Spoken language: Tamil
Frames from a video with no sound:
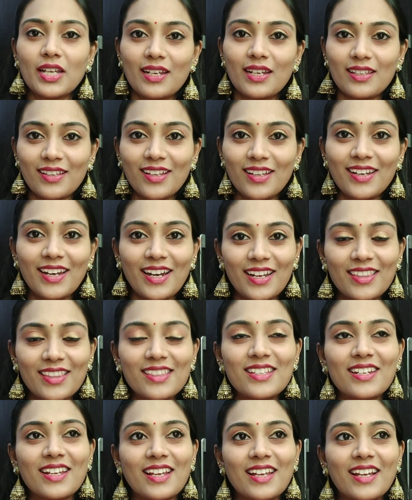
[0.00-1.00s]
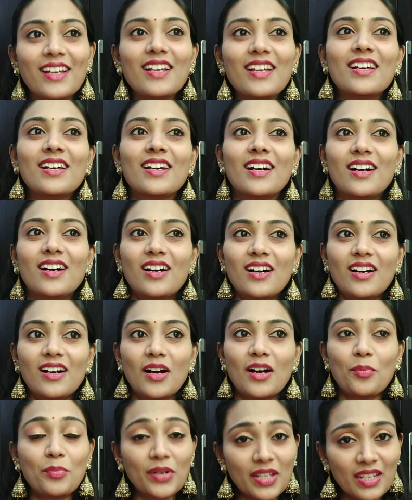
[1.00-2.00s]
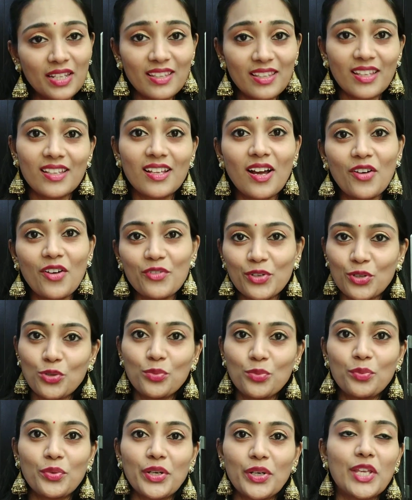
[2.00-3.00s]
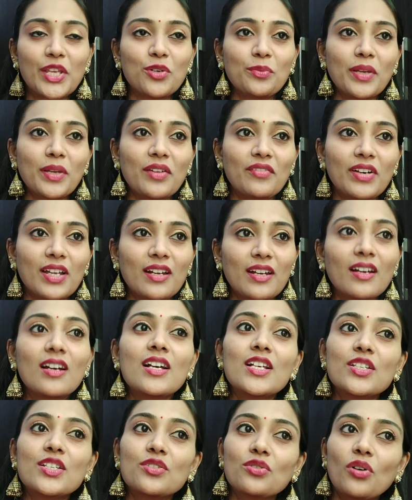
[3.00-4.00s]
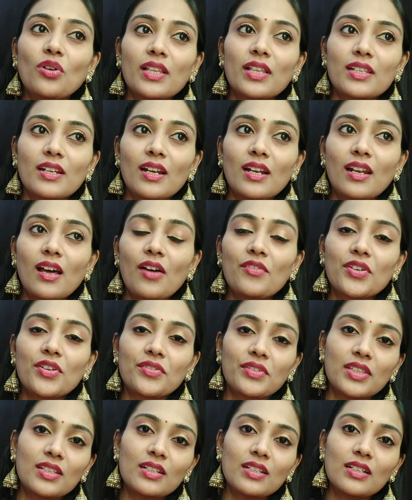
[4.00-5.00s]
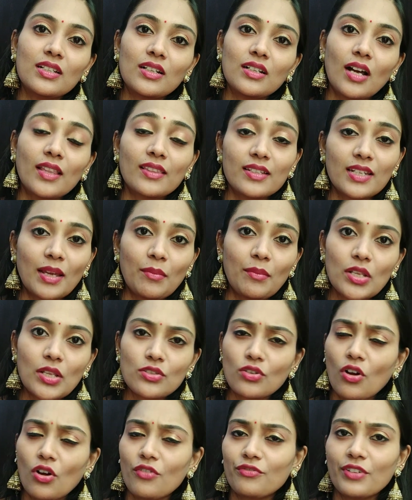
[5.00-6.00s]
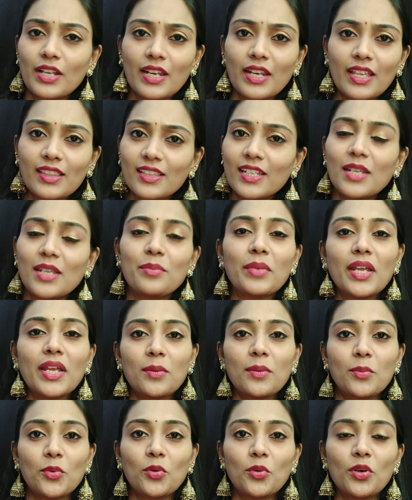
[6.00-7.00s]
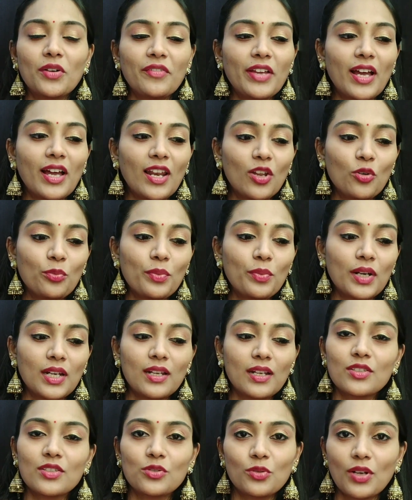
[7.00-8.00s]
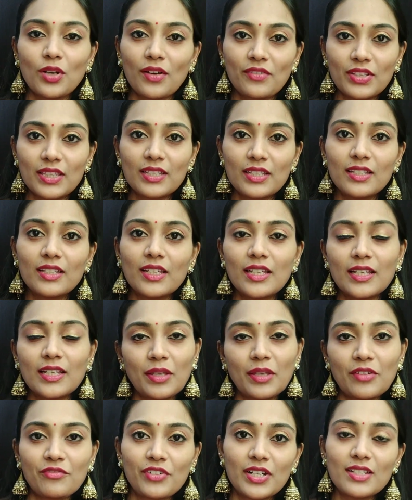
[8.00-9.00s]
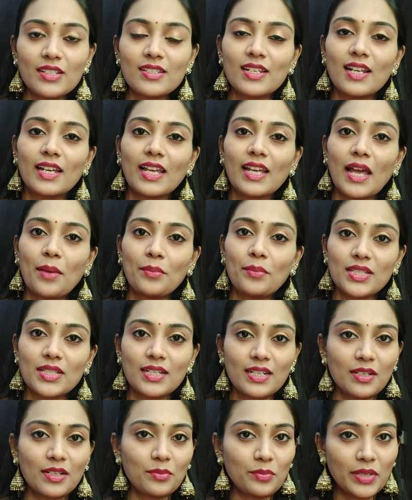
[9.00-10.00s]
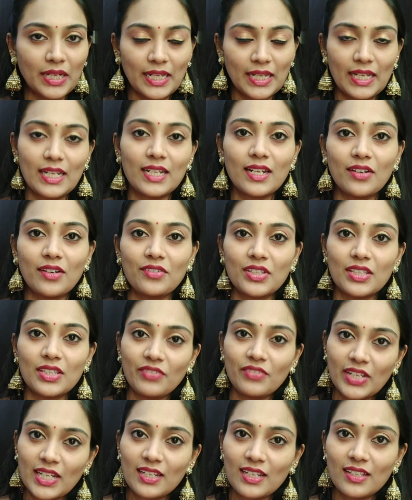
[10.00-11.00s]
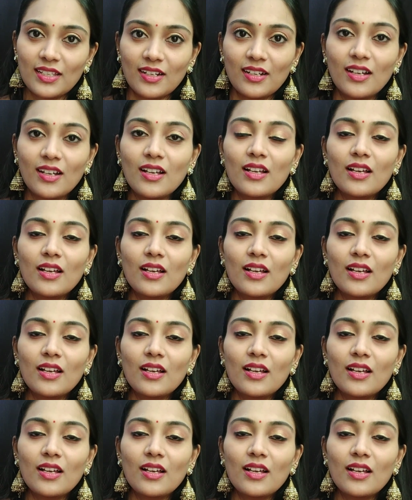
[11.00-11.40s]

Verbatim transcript: கேட்டு தான் நடந்திருக்கேன் அப்படி இருந்தால் தான் அவருக்கும் பிடிக்குமே வேறு ஸோ அதனால அவர் வந்து அந்த டைமில் சாஃப்ட்வேர் எதுலேயுமே என்னை போகவே அலோவ் பண்ணல ஸோ நான் வந்து என் ஃப்ரெண்ட்ஸ் எல்லாம் கேம்பஸ் அட்டன் பண்ணையில் நான் வந்து வீட்டில் தான்